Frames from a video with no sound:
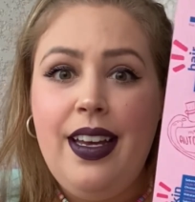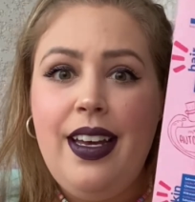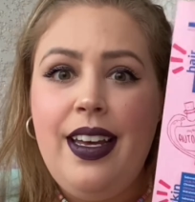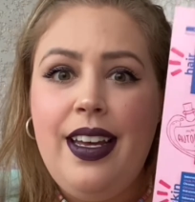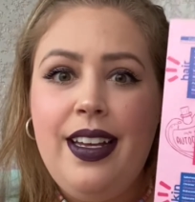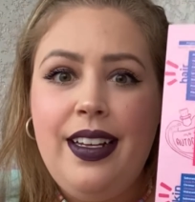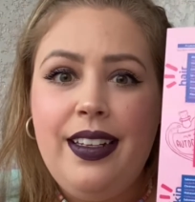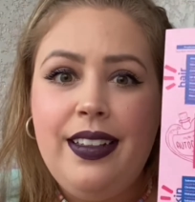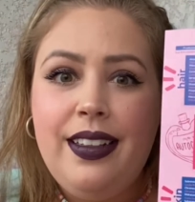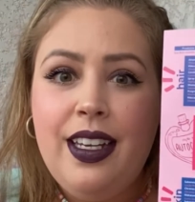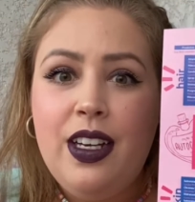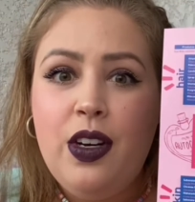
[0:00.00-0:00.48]

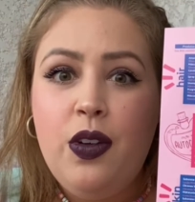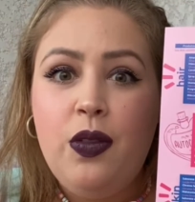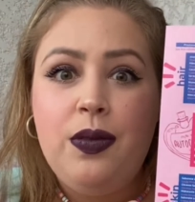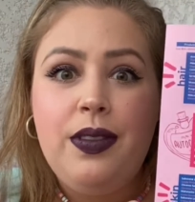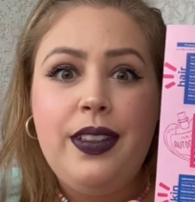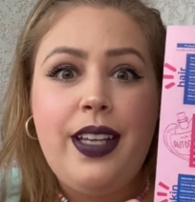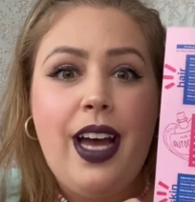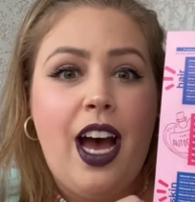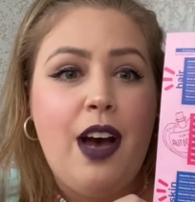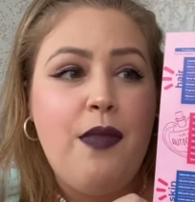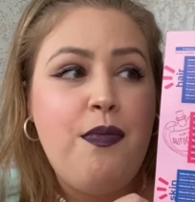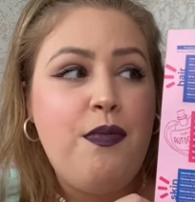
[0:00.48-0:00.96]
Então
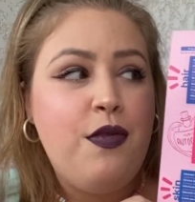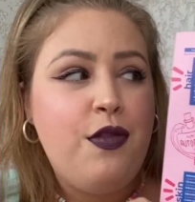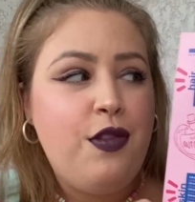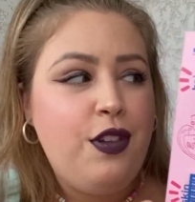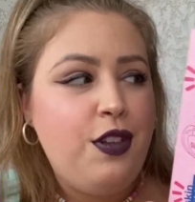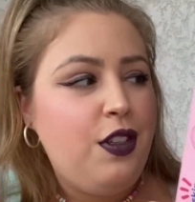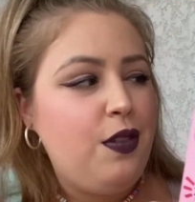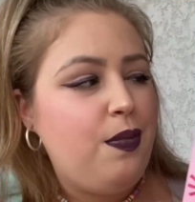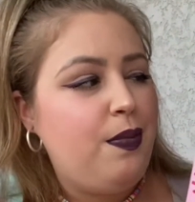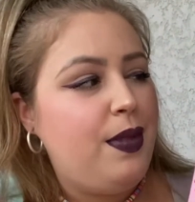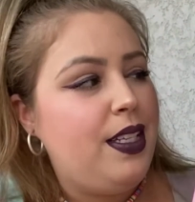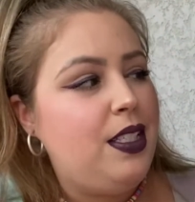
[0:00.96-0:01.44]
tá
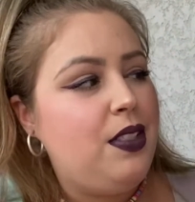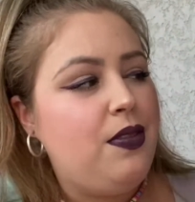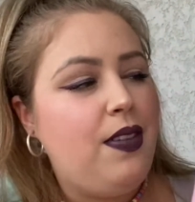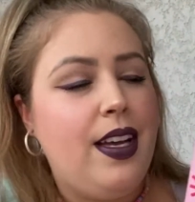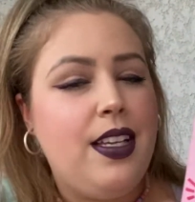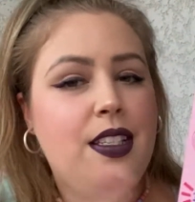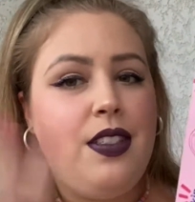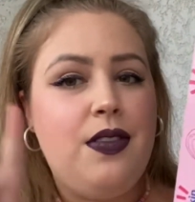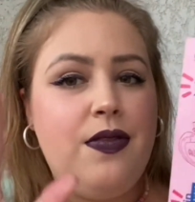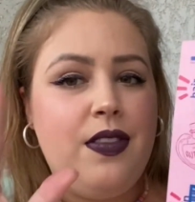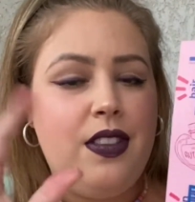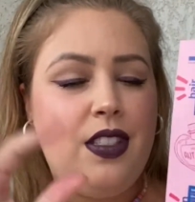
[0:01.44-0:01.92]
muito mais
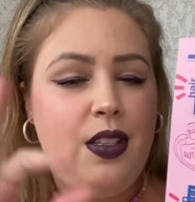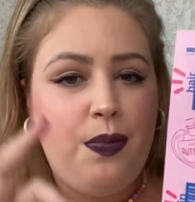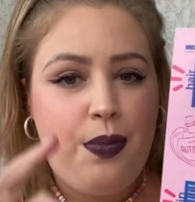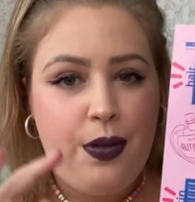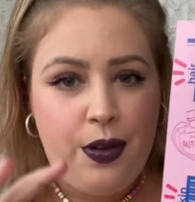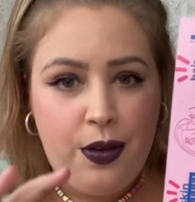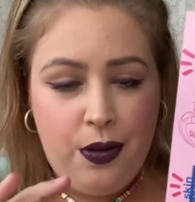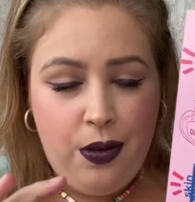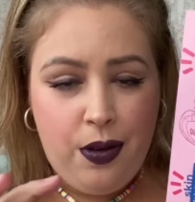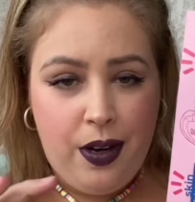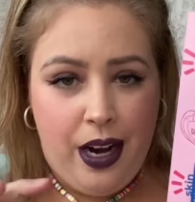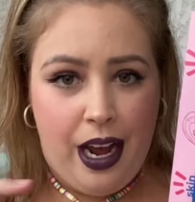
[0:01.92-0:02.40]
fácil você
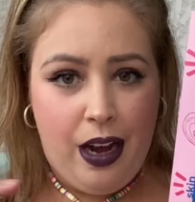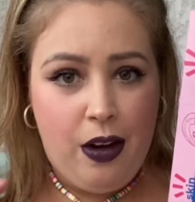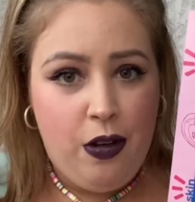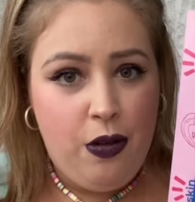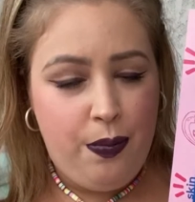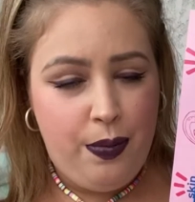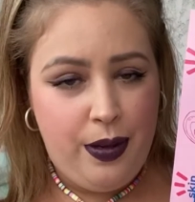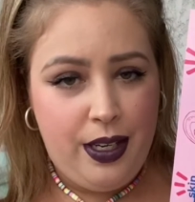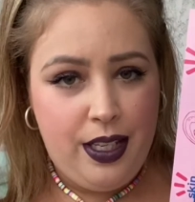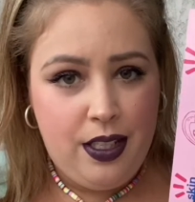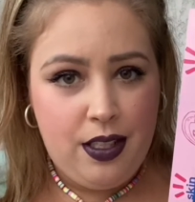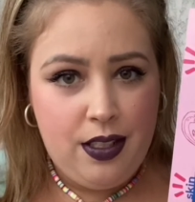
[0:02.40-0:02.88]
procurar o
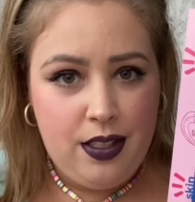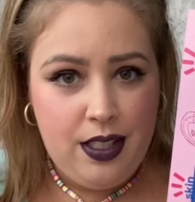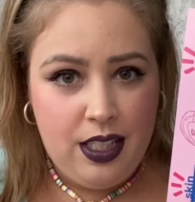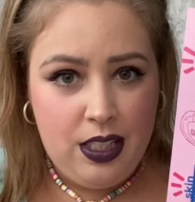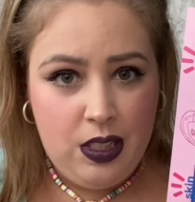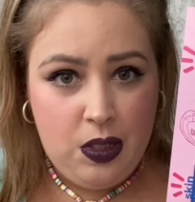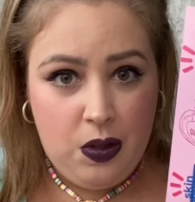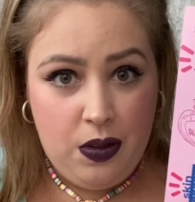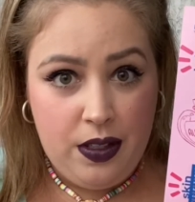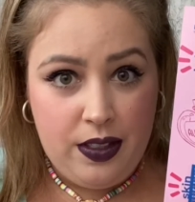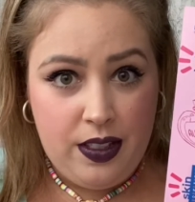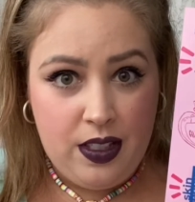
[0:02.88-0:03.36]
preço das
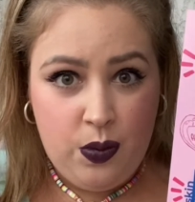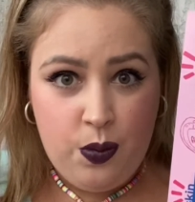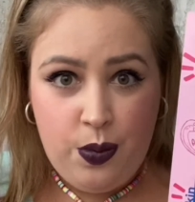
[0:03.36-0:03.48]
coisas,